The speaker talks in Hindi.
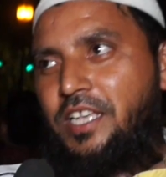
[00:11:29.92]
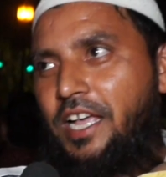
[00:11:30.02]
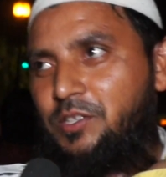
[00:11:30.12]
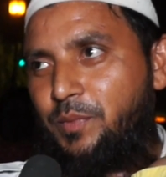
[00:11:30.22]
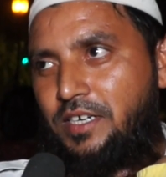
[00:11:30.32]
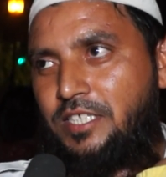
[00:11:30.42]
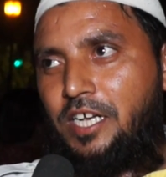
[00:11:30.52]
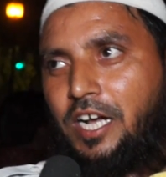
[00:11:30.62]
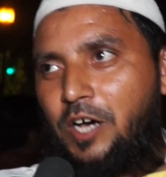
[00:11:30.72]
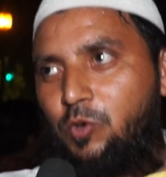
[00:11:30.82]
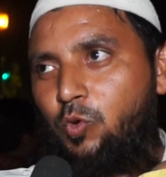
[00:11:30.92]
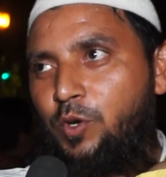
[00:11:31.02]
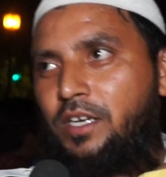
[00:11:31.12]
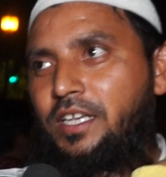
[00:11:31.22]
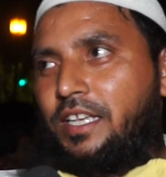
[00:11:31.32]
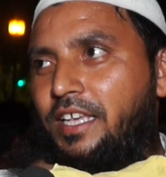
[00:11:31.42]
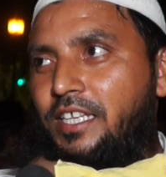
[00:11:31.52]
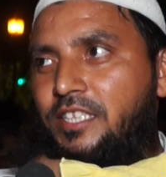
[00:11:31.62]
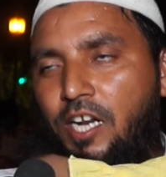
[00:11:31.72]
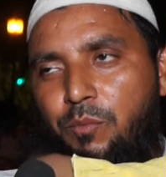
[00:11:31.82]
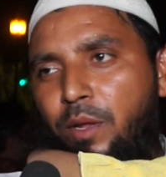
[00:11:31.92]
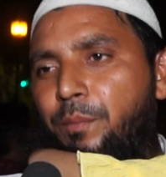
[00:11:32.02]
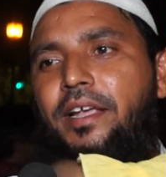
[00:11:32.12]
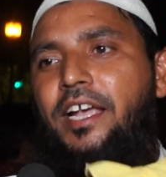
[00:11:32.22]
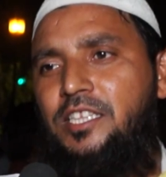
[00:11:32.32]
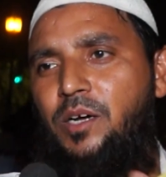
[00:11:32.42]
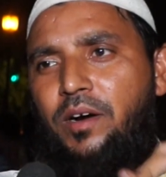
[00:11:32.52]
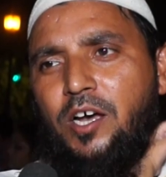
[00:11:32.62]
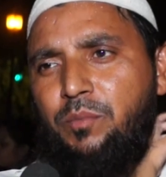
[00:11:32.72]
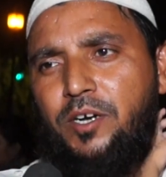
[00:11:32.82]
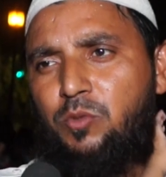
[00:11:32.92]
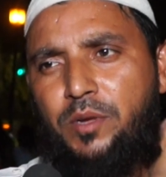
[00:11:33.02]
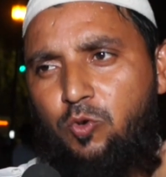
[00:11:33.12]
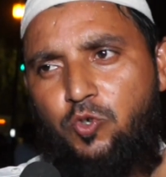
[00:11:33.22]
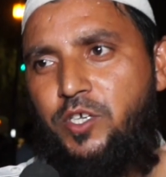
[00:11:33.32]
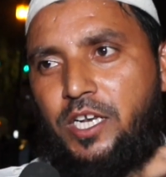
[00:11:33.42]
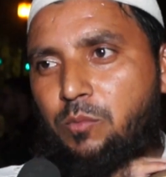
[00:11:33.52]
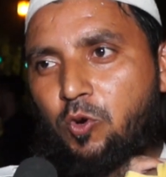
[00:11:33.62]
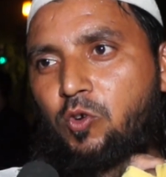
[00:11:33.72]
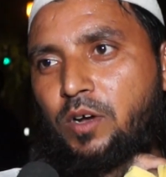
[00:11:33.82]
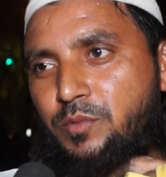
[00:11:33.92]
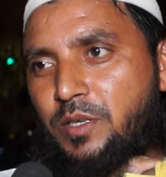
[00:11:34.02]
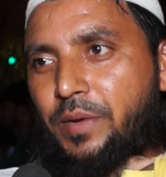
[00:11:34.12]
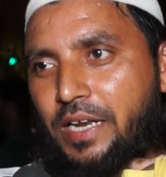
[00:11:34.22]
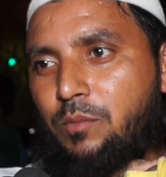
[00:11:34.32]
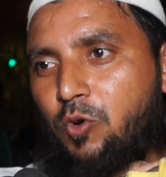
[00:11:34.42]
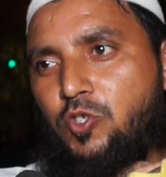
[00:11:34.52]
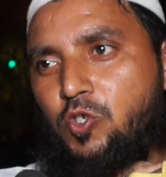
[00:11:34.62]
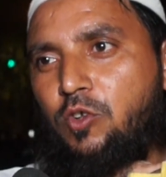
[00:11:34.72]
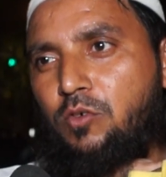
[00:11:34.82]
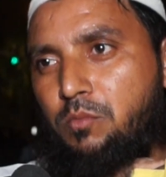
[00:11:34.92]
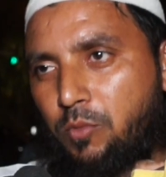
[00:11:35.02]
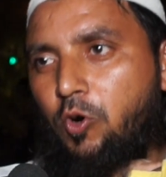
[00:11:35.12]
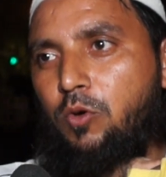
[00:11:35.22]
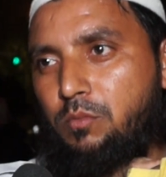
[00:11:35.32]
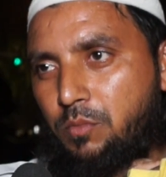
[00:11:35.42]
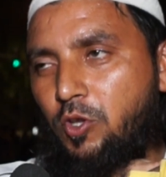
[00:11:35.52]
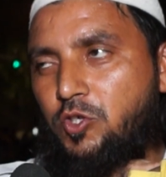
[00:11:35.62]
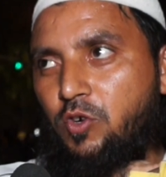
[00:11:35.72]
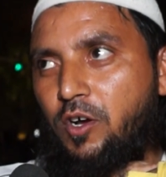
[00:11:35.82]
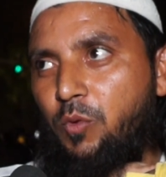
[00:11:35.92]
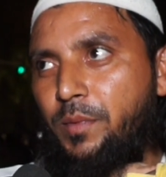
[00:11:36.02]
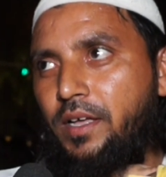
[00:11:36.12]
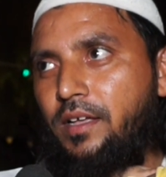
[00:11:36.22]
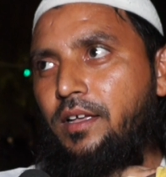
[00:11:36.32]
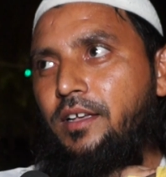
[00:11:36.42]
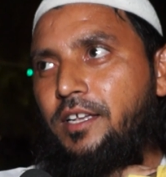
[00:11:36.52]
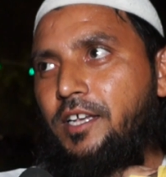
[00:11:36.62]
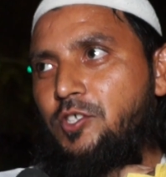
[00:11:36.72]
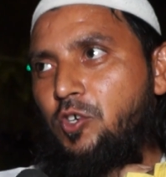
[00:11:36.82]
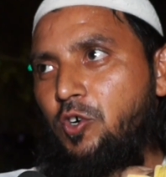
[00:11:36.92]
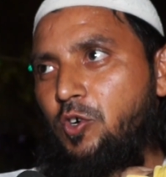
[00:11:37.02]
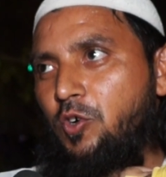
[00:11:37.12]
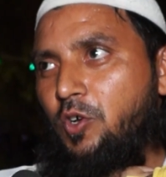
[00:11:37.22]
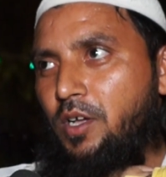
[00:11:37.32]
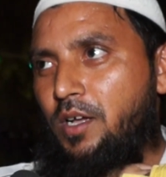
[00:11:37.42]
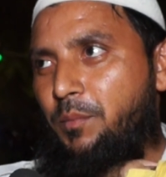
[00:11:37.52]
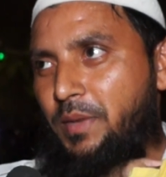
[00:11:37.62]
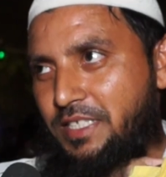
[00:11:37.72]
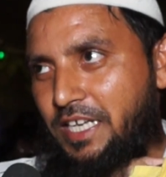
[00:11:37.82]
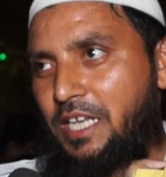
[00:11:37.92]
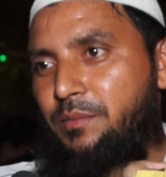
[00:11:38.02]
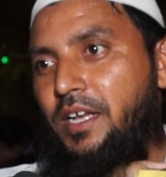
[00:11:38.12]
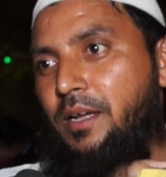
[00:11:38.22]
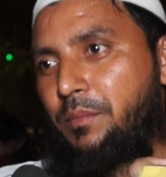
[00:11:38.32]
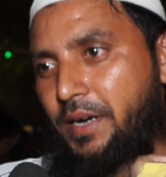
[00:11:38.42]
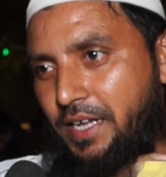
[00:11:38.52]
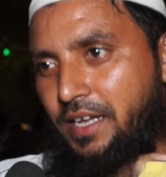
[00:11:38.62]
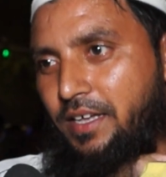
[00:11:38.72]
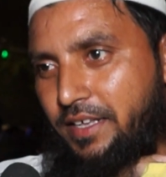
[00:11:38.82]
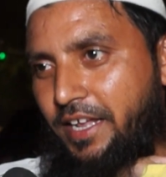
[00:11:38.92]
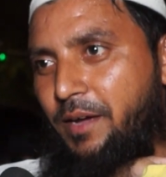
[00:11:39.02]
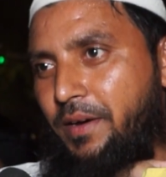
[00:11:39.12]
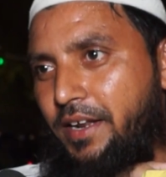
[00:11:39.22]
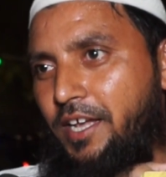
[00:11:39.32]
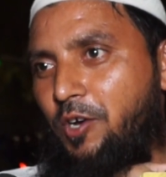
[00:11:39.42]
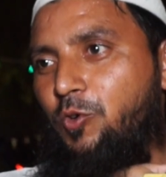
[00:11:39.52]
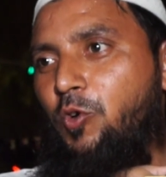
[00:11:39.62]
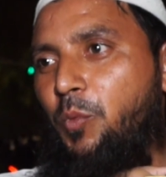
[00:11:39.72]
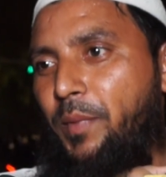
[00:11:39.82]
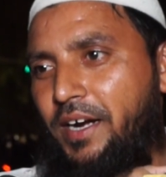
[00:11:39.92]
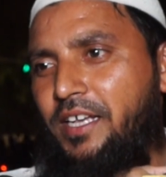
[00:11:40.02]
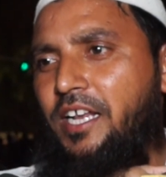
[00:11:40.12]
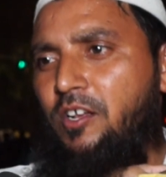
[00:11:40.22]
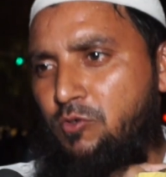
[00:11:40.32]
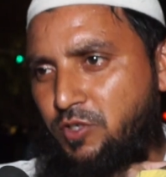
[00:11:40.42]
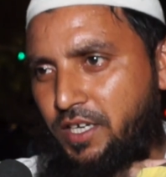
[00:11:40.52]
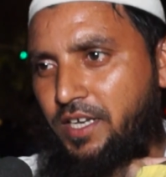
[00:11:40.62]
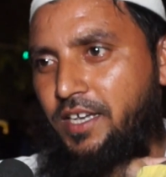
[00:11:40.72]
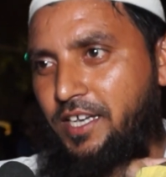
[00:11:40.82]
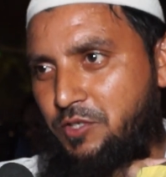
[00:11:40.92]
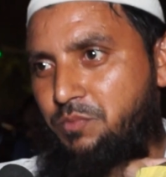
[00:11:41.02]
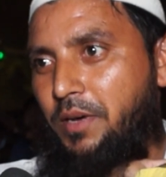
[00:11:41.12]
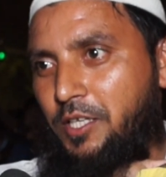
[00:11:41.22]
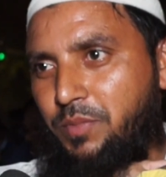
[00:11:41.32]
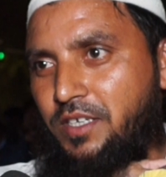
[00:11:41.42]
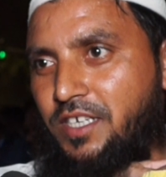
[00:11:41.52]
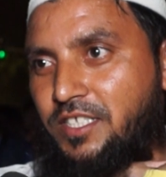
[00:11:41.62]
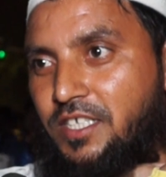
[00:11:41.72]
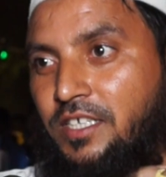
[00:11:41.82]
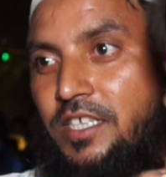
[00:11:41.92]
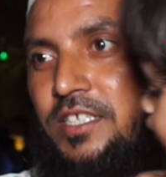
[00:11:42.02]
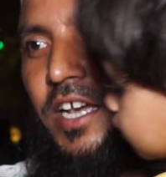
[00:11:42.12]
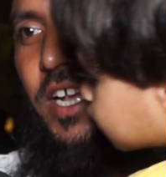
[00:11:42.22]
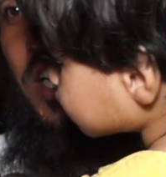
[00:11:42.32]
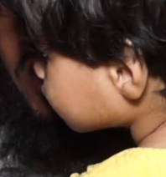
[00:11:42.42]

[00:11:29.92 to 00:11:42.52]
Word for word: इस एतबार से कानून की तरमीम के एतबार पर तो मैं कुछ नहीं बोलूँगा आपसे पहले बहुत बो, बोल चुका हूँ मैं कि जो मजाहब के बड़े रहबर हैं उनको बैठ कर उनसे इस बात पर सर्चिंग की जाए